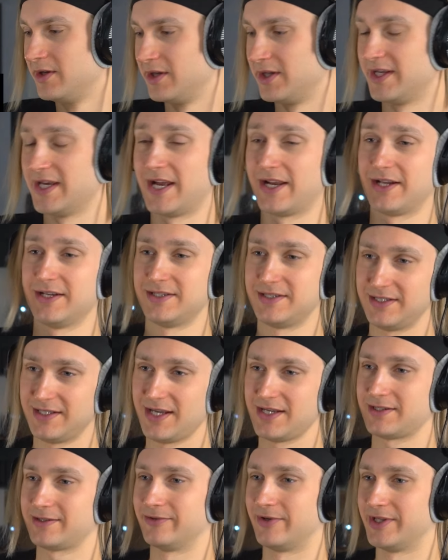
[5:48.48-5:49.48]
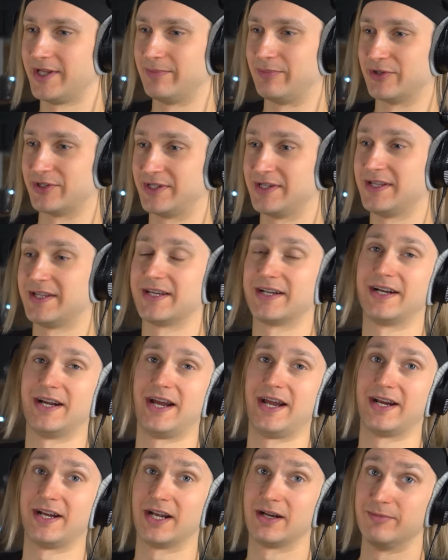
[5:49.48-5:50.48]
яркость есть, но она просто не
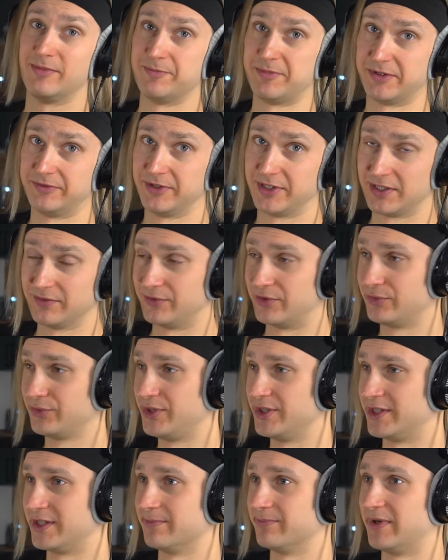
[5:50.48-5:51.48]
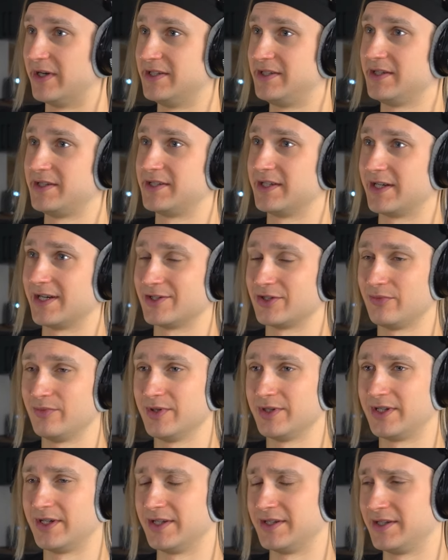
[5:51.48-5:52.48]
такая, как мы привыкли в других композициях,
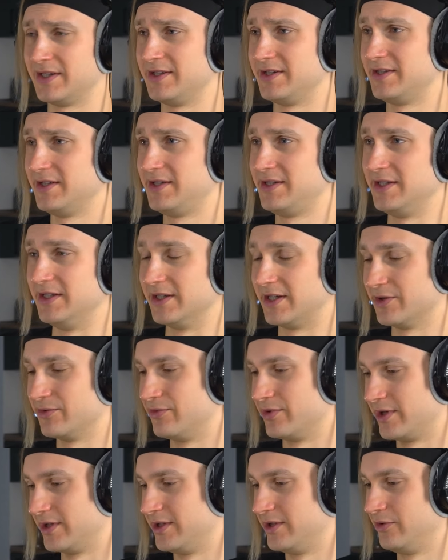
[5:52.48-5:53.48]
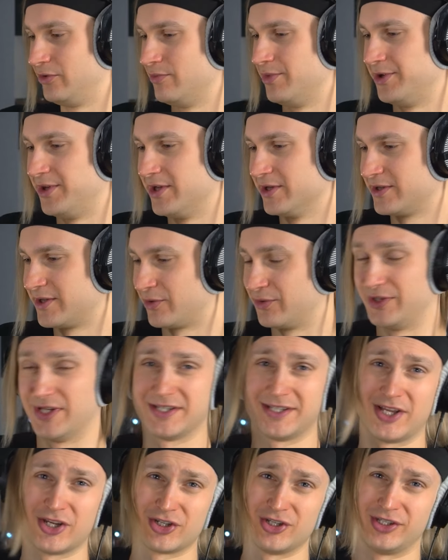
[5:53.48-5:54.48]
особенно от NCT, которая любит э, такое
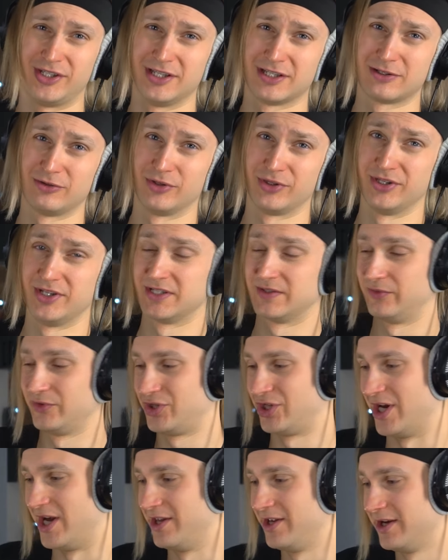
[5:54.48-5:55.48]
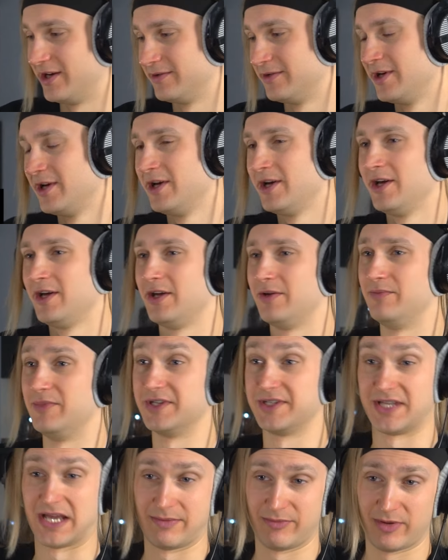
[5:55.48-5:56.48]
достаточно кислотное звучание
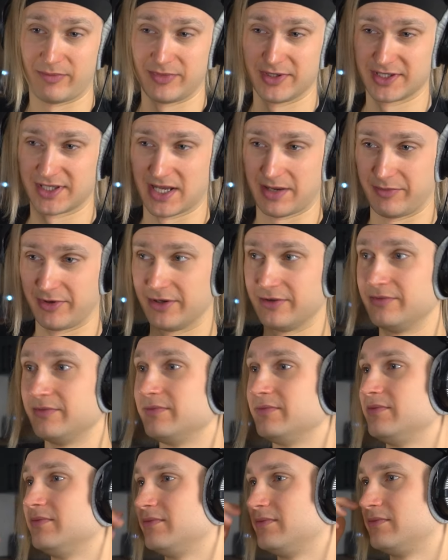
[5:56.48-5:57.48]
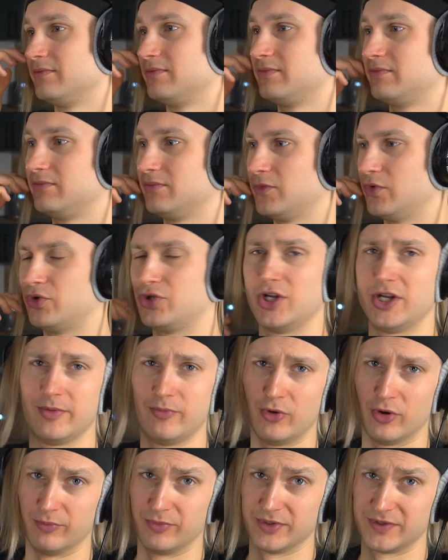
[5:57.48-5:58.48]
местами, местами ну, черри
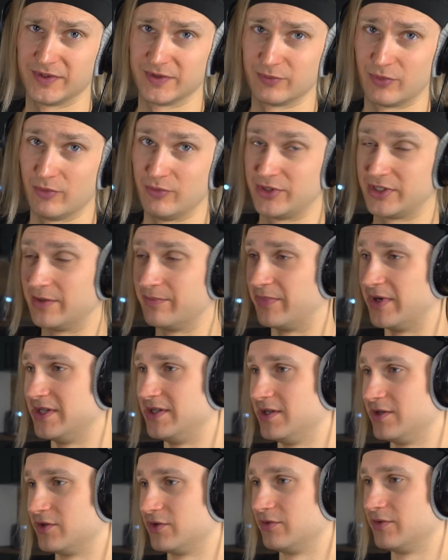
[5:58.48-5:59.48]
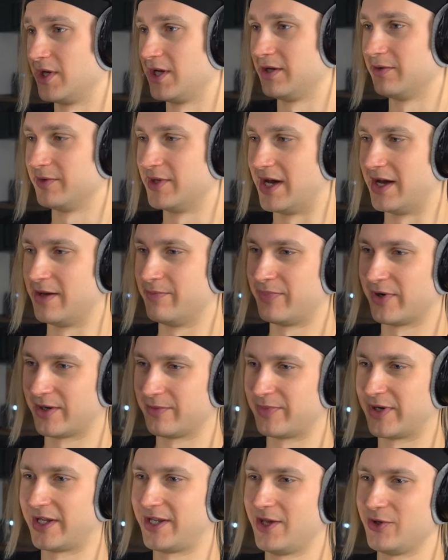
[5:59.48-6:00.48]
бомб, если вспомнить композицию. И да, и про, про